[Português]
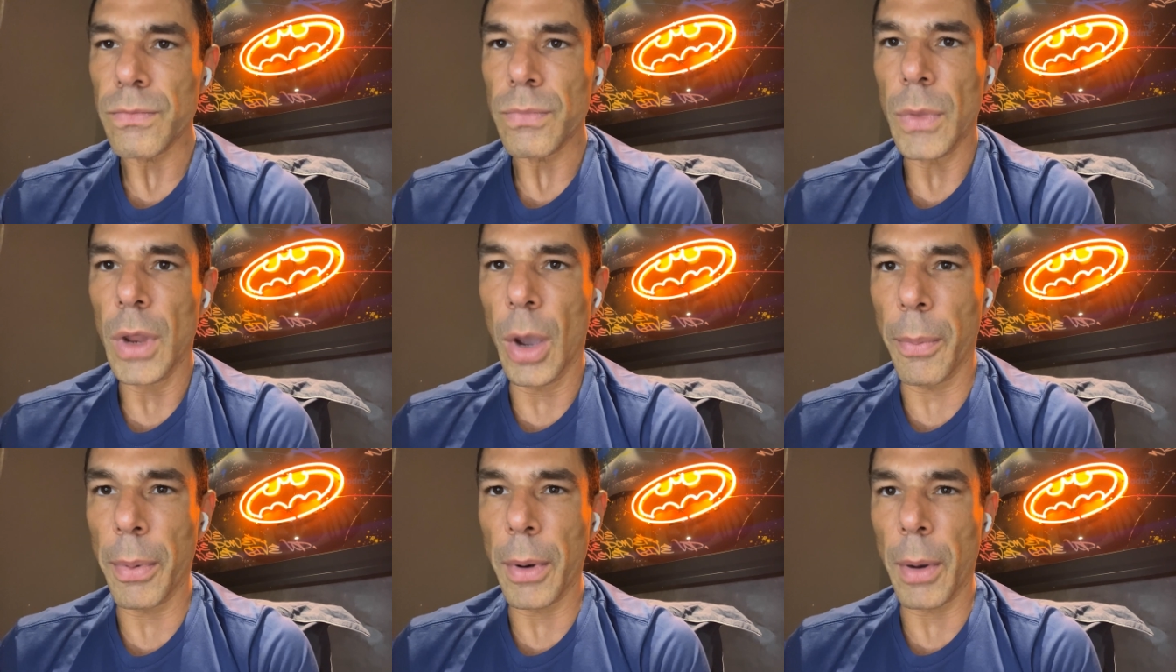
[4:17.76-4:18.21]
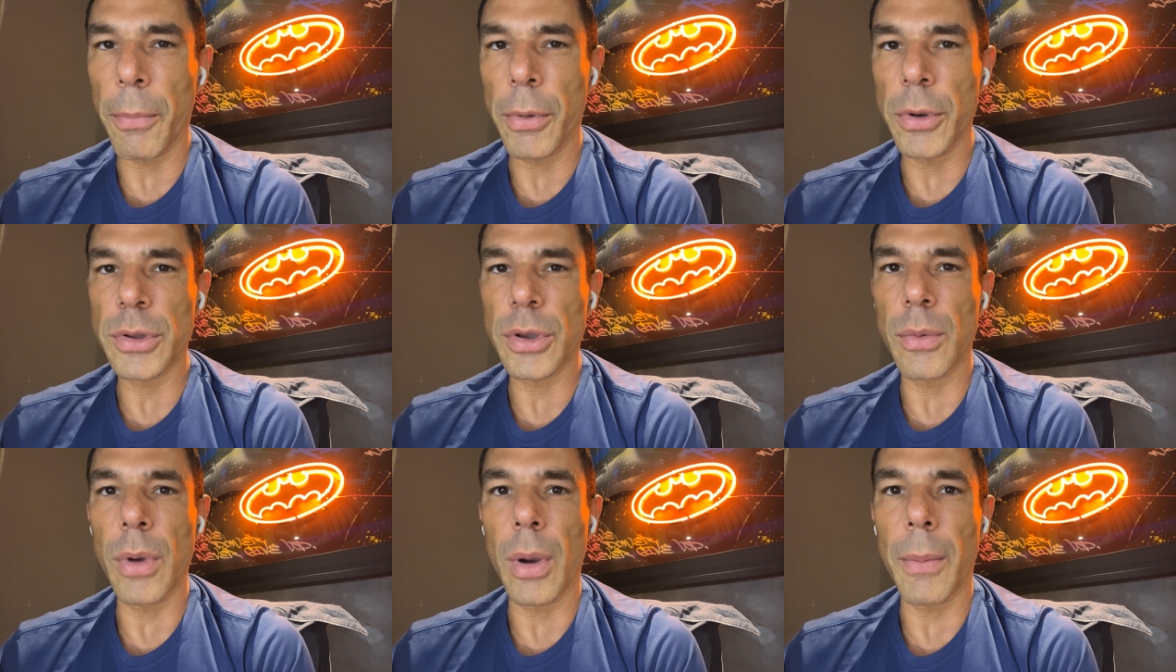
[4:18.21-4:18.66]
eu
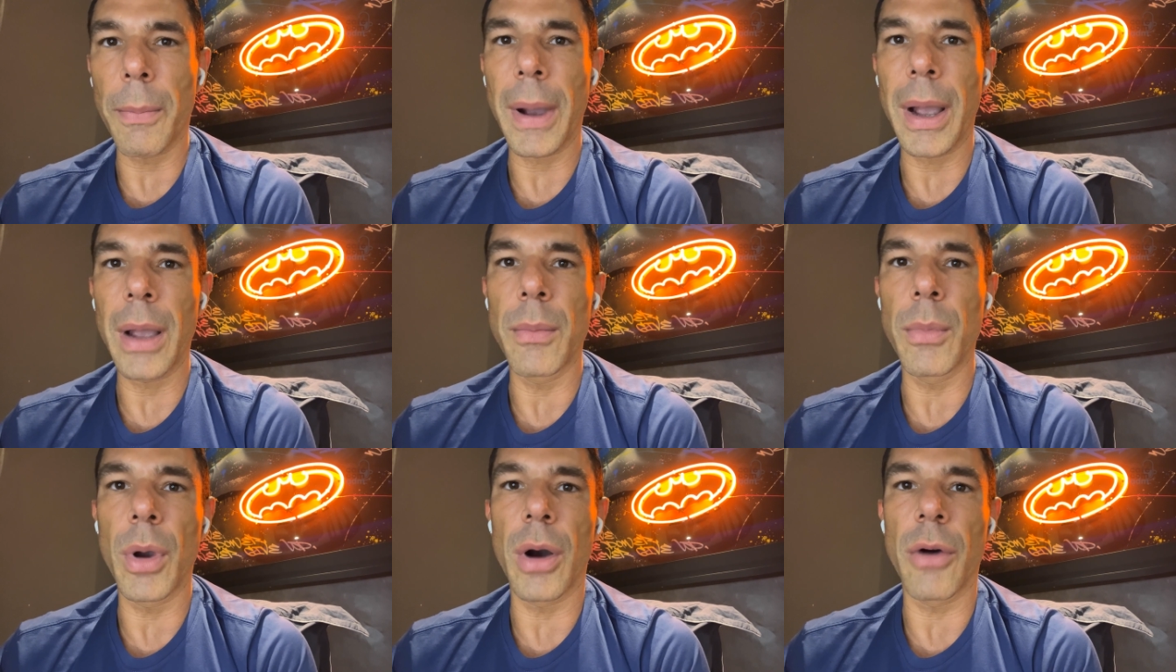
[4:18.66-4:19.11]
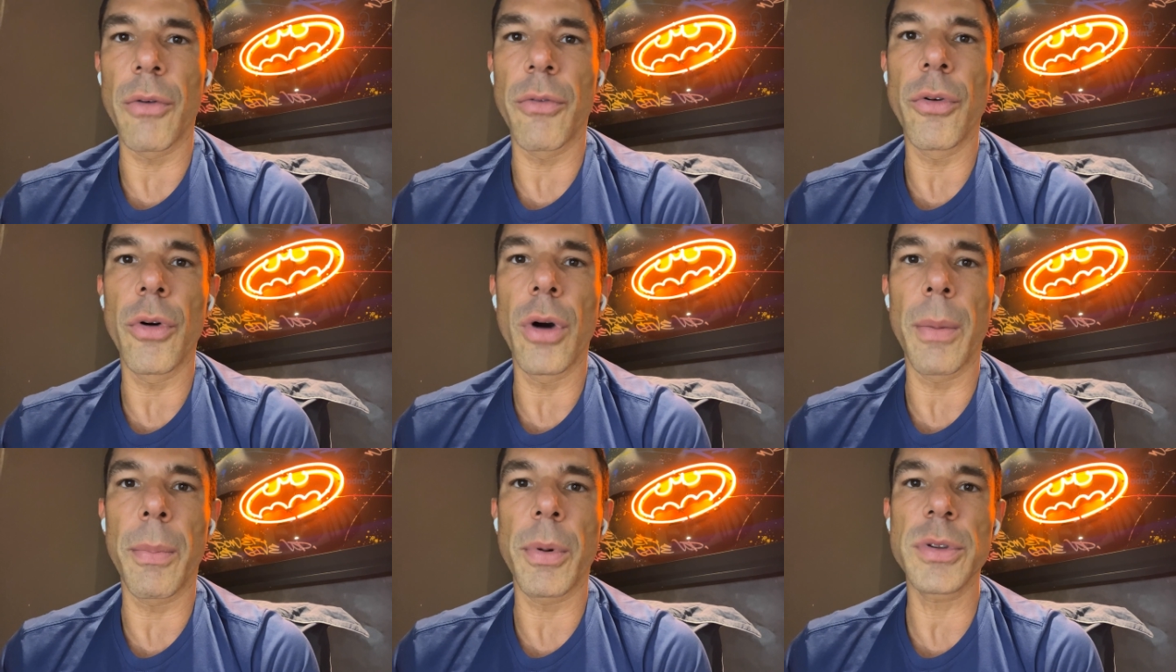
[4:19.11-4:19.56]
propus ao meu pai e ao meu
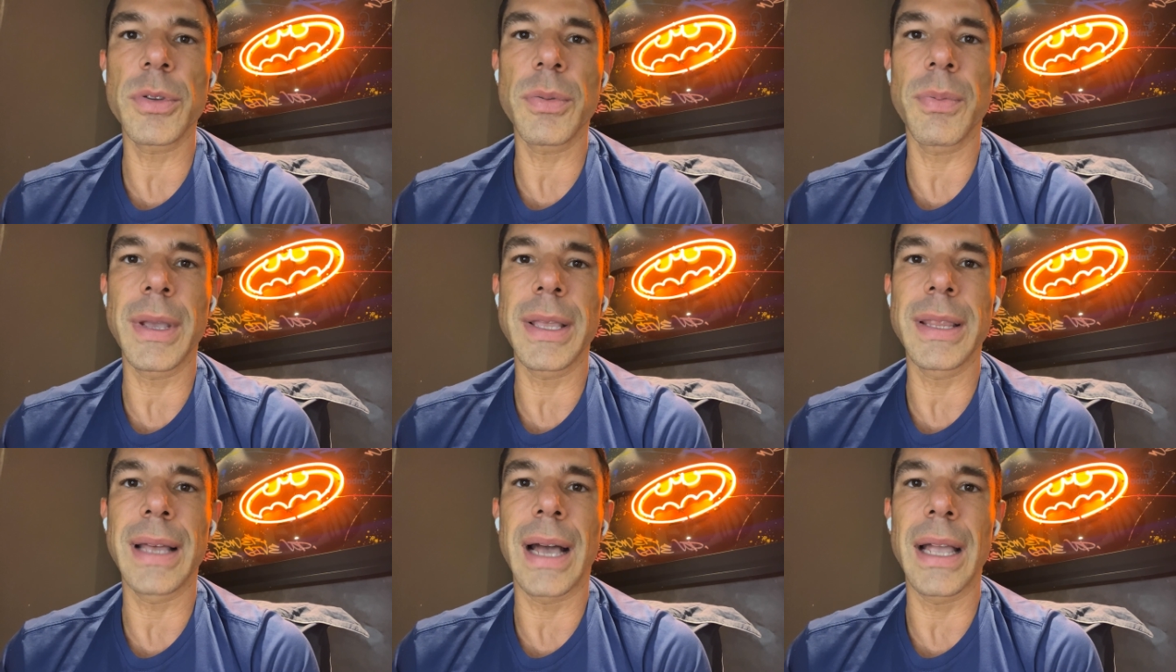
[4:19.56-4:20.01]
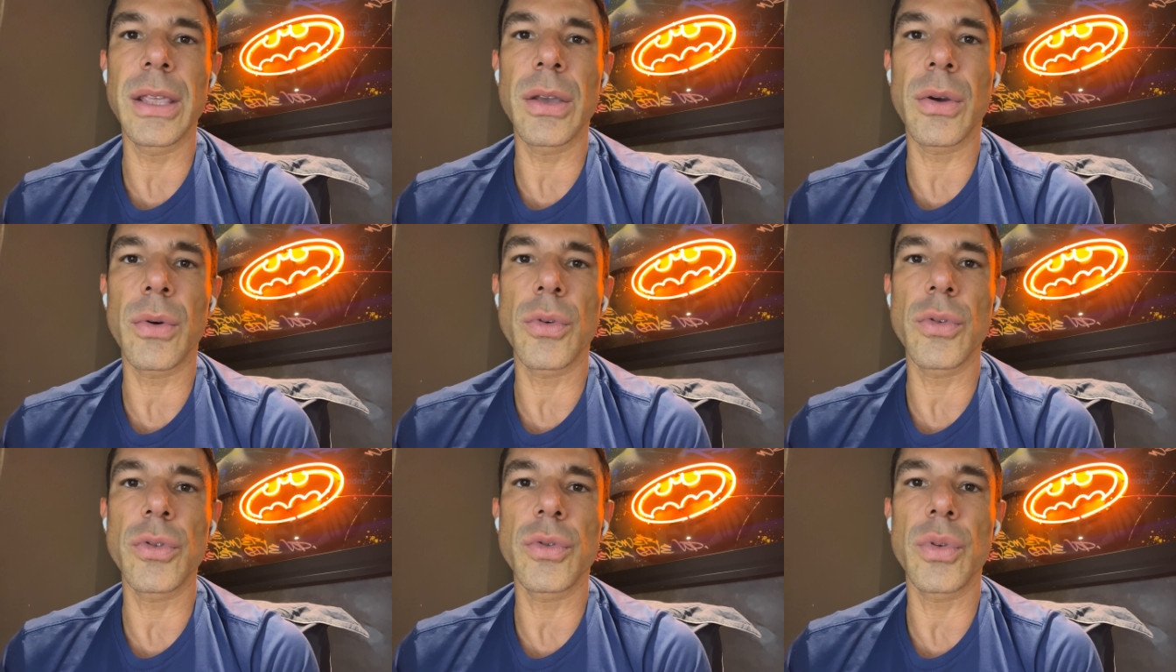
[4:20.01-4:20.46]
avô a possibilidade
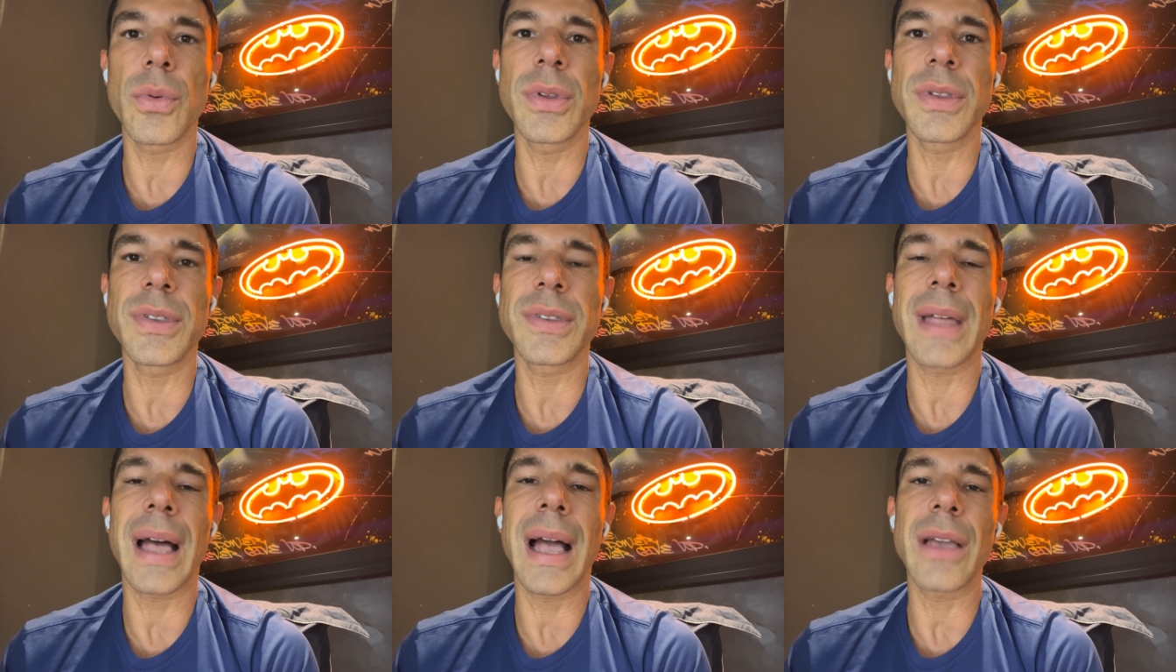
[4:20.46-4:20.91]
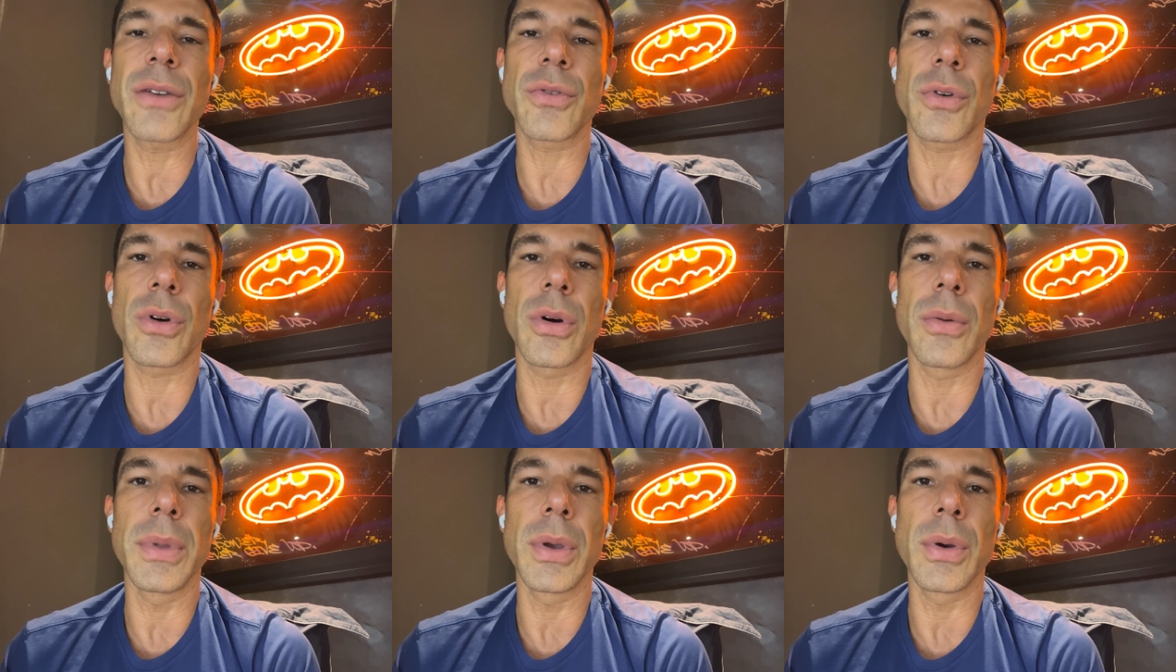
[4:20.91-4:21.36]
de construir um estágio
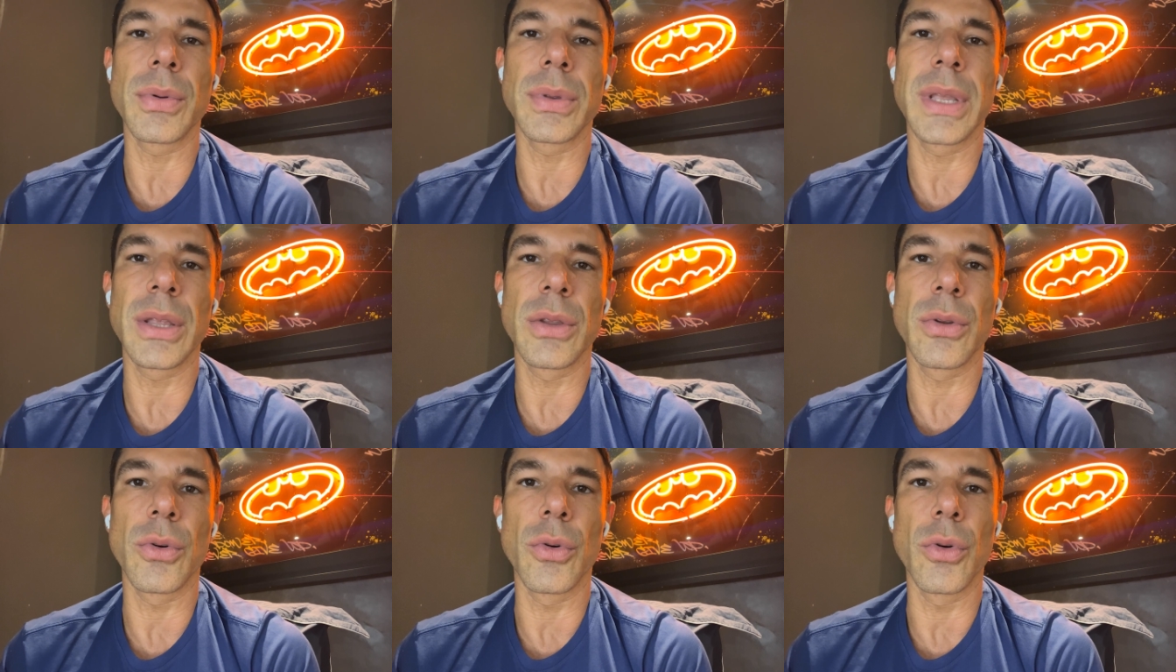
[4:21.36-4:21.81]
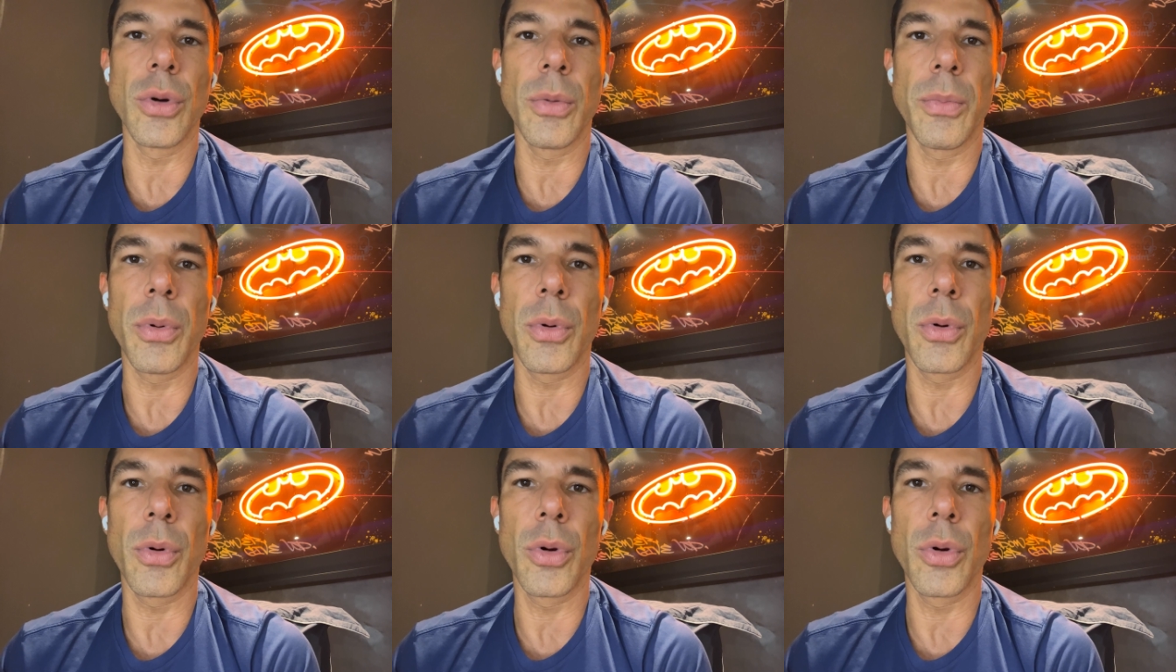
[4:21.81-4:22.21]
comigo dentro do grupo.